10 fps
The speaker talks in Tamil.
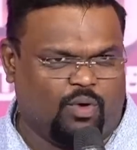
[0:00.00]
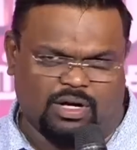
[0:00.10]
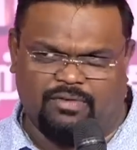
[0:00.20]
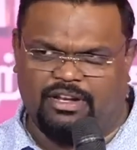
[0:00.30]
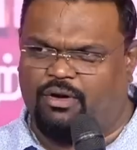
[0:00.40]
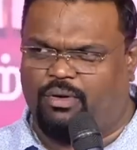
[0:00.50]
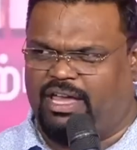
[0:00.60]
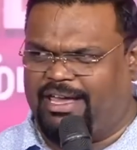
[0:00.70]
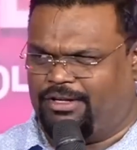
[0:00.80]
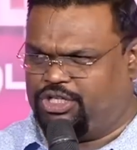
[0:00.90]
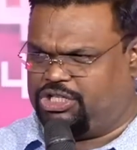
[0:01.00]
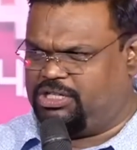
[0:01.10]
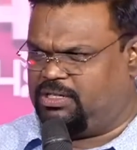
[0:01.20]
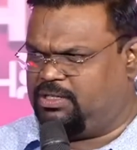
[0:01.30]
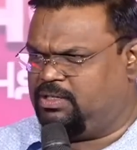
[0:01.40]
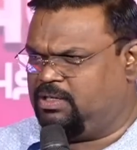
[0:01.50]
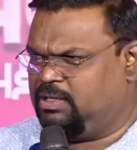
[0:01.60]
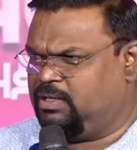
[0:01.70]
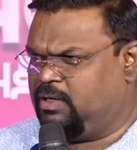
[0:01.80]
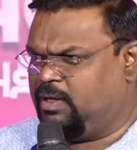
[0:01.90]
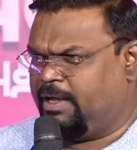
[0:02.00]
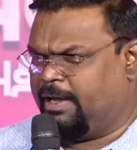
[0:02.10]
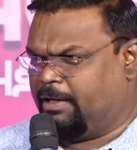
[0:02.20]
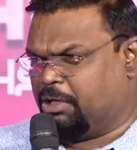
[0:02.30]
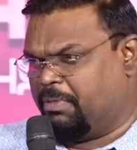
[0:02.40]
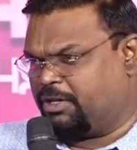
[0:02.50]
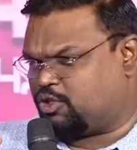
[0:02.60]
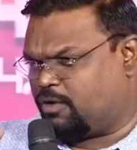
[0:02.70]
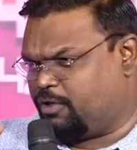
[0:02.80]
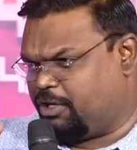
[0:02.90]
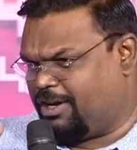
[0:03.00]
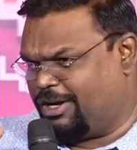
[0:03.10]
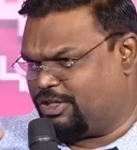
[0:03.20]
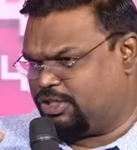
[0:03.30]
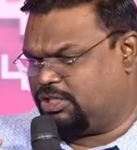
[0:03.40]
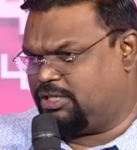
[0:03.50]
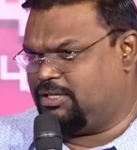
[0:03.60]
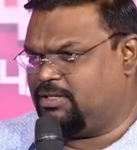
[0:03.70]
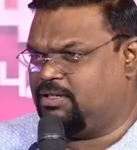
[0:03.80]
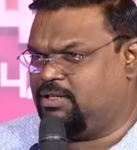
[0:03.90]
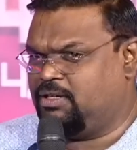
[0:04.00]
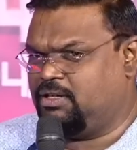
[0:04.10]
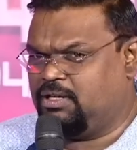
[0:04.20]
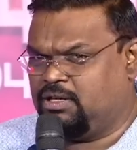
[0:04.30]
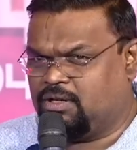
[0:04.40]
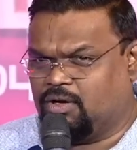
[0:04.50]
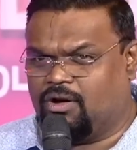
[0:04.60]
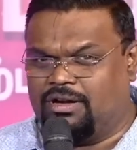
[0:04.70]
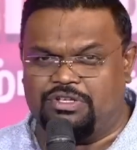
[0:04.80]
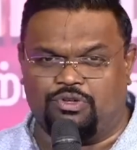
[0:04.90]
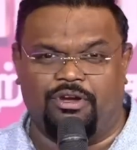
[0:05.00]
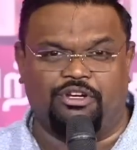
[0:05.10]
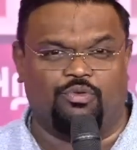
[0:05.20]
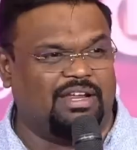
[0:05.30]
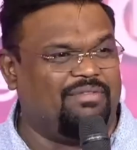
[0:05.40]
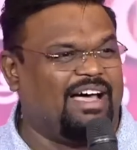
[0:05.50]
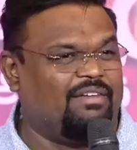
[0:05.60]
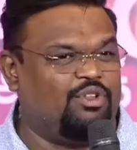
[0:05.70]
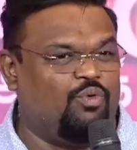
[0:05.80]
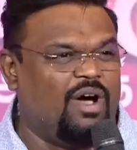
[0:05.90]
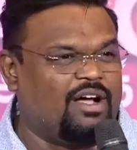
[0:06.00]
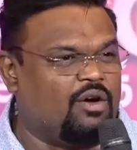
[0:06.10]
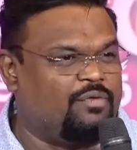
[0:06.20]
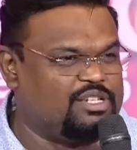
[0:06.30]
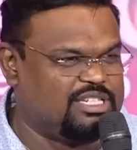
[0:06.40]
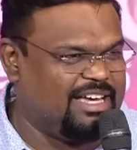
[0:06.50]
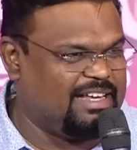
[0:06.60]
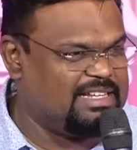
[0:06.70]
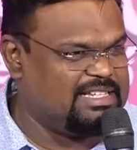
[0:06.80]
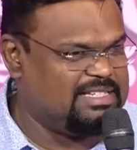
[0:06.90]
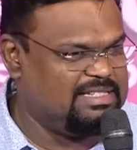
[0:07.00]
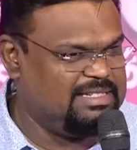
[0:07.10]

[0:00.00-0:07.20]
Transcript: whatever your age, in the midst of the years, God is going to revive the work of His hands.